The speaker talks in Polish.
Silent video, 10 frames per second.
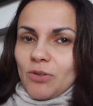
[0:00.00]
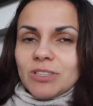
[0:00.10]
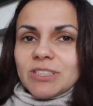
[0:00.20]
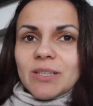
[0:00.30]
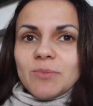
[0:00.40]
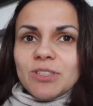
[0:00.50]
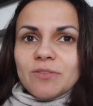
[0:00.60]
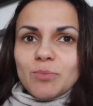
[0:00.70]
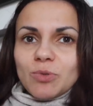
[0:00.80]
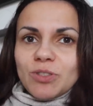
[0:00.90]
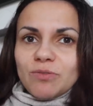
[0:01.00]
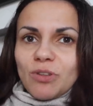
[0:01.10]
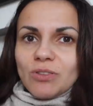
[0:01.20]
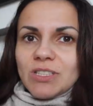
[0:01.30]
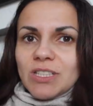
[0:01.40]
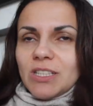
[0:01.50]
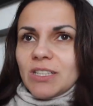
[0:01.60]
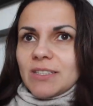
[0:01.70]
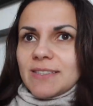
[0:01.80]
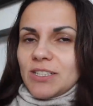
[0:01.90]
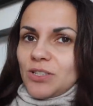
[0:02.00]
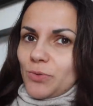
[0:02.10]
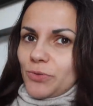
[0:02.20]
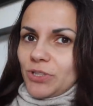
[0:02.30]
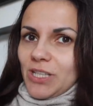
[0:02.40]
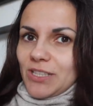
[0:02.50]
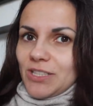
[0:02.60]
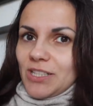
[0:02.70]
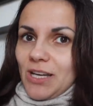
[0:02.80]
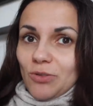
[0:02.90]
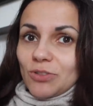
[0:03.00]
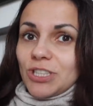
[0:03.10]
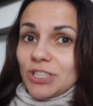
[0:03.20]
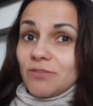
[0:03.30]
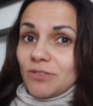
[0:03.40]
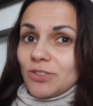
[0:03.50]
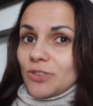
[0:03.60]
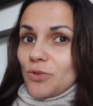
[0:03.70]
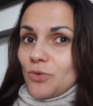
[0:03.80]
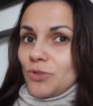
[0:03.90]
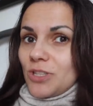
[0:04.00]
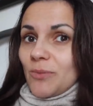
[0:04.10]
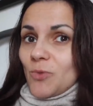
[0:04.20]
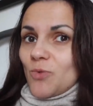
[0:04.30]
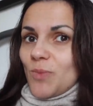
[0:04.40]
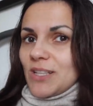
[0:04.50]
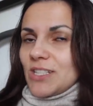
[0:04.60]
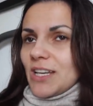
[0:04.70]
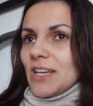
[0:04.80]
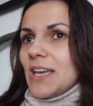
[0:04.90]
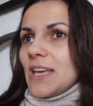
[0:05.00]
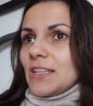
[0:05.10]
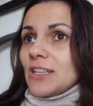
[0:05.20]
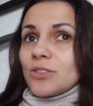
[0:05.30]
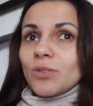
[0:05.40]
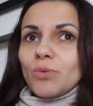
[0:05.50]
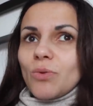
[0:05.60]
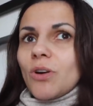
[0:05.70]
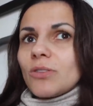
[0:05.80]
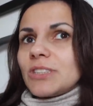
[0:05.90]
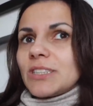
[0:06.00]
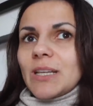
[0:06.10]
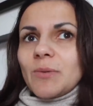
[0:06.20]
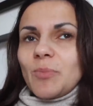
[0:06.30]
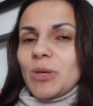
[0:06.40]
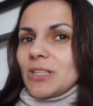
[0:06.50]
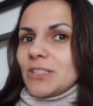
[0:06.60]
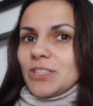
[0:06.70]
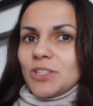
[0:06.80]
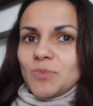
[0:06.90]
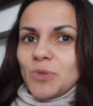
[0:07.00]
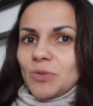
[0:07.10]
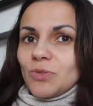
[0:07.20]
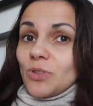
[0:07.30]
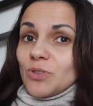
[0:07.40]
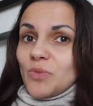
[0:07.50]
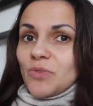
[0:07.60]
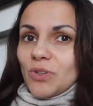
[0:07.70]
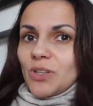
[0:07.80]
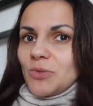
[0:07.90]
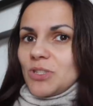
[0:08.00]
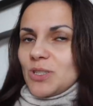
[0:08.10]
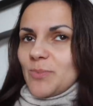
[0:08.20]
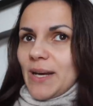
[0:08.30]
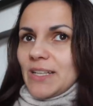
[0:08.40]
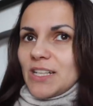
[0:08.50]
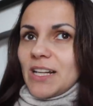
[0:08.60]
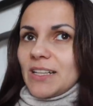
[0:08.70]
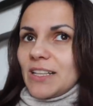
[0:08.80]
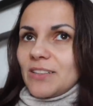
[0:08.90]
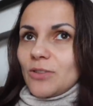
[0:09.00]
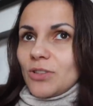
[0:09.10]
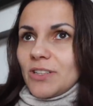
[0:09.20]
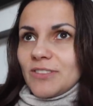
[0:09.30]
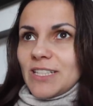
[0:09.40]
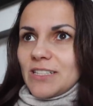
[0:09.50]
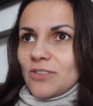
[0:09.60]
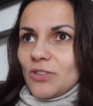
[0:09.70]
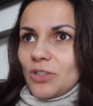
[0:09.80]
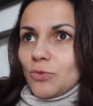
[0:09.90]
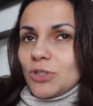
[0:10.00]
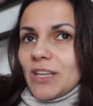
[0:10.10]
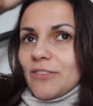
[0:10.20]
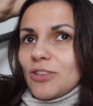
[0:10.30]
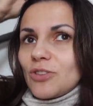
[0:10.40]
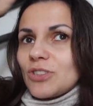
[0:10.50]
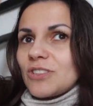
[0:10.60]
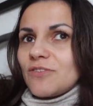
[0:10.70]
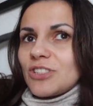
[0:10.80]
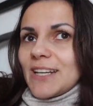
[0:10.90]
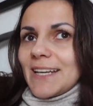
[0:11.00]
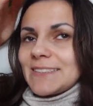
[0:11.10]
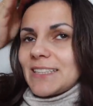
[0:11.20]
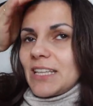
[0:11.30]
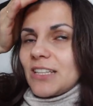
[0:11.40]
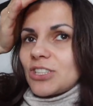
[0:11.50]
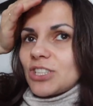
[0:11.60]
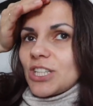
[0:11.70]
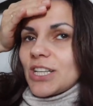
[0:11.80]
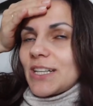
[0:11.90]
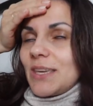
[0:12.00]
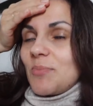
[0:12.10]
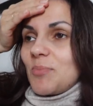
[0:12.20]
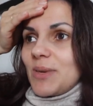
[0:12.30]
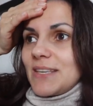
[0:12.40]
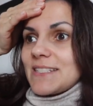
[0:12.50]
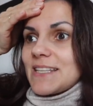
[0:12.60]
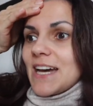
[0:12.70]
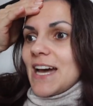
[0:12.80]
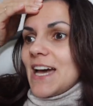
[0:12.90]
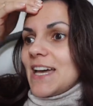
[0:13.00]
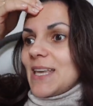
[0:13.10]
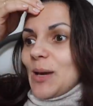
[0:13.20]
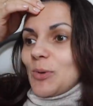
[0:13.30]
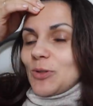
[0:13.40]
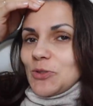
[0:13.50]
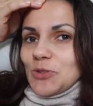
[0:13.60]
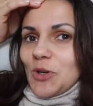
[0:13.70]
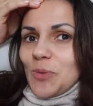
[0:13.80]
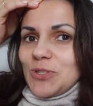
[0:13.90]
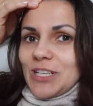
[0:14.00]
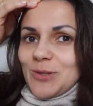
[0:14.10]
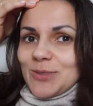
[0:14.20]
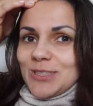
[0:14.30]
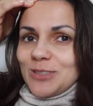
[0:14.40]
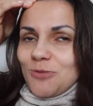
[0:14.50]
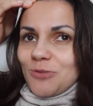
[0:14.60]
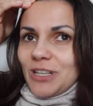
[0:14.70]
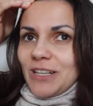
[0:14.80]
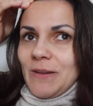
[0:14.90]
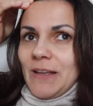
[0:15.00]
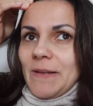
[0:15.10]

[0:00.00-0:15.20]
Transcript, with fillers: On czasami się budzi w nocy i chce się huśtać. Ja od trzeciej w nocy go huśtam, kumacie? Nie jest to długo, czasami 5-10 minut i on z powrotem idzie spać, ale kiedy go nie wsadzę do tej huśtawki, to jest wrzask i krzyk i pisk, jakby ktoś go obdzierał ze skóry.